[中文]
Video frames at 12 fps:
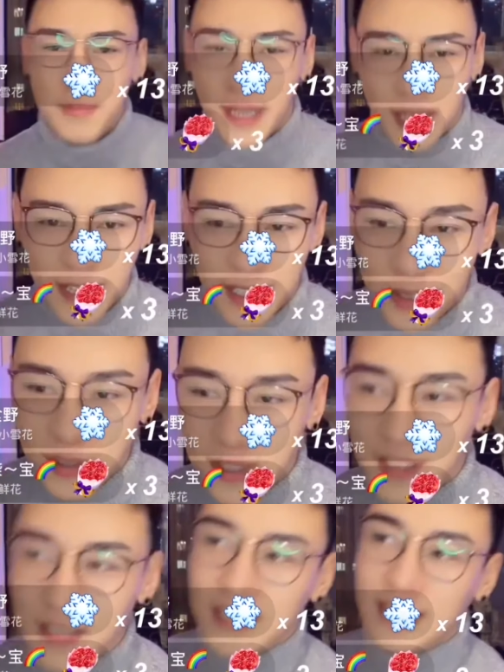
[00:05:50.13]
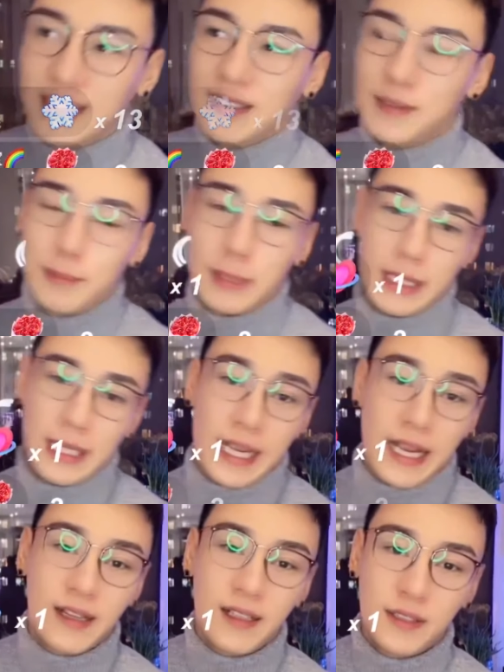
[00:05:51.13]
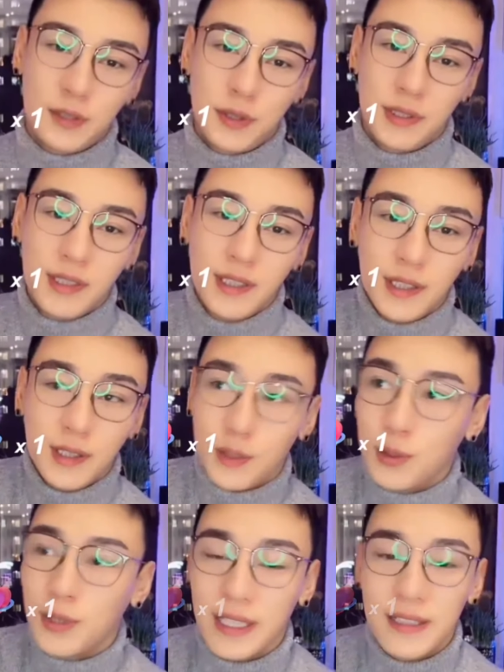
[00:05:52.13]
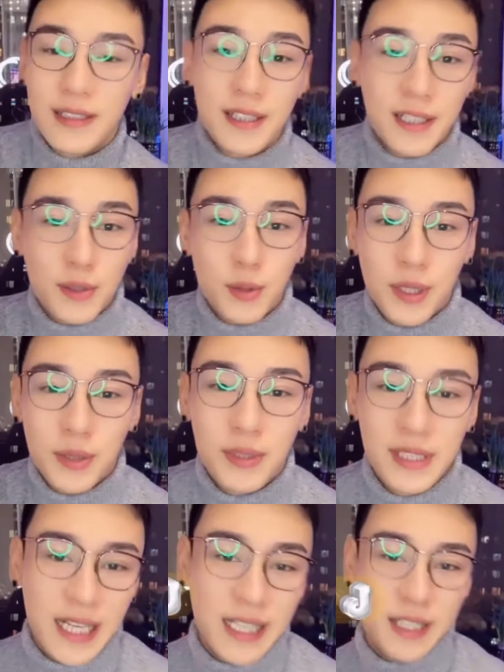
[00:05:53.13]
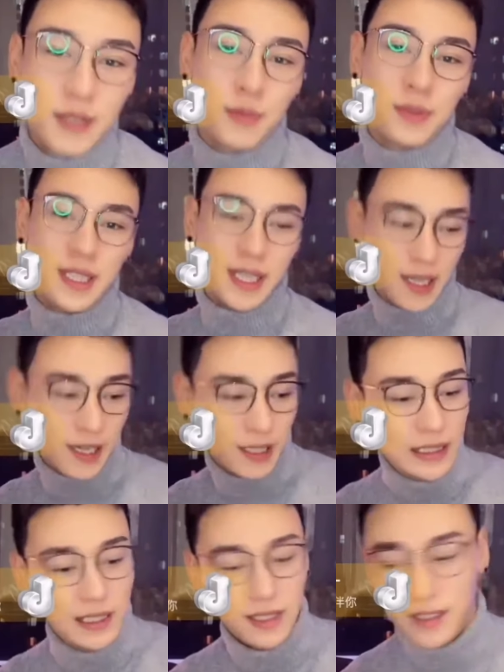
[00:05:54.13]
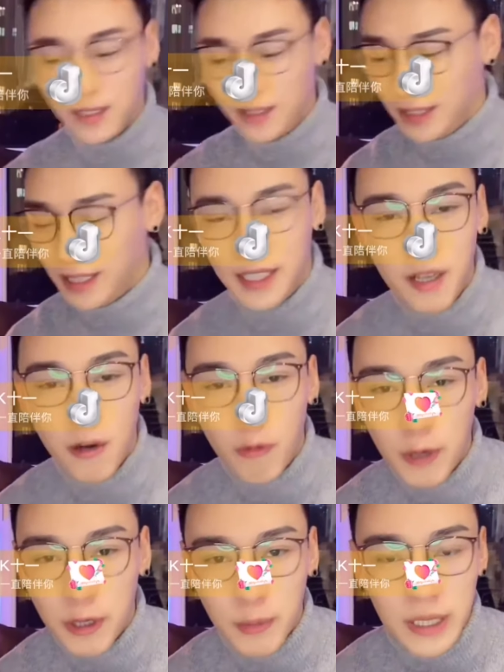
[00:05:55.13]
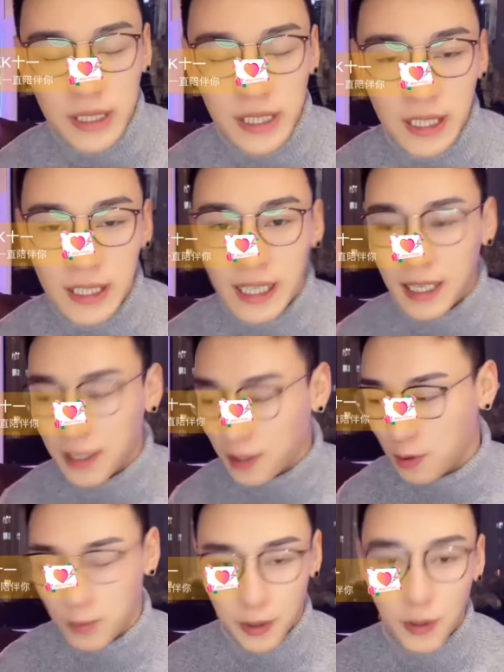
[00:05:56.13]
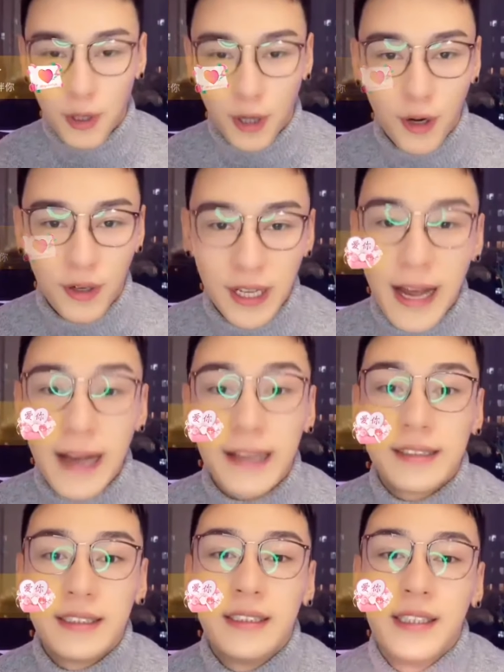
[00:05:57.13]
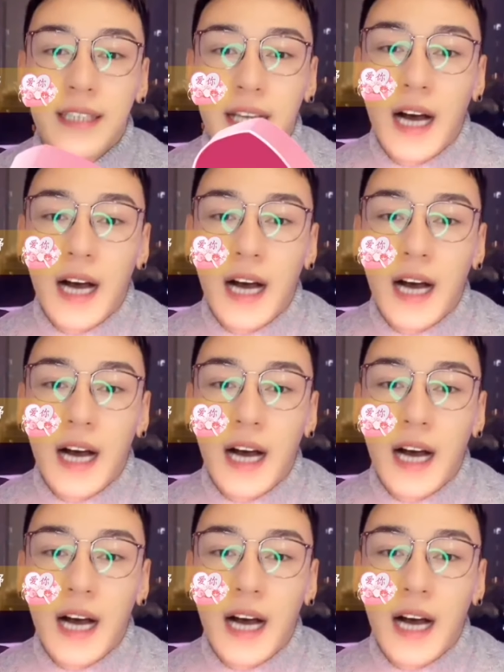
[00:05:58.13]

每个人就是每年就给自己做一做年底总结，你一定要问一问这一年你有没有好好的爱自己。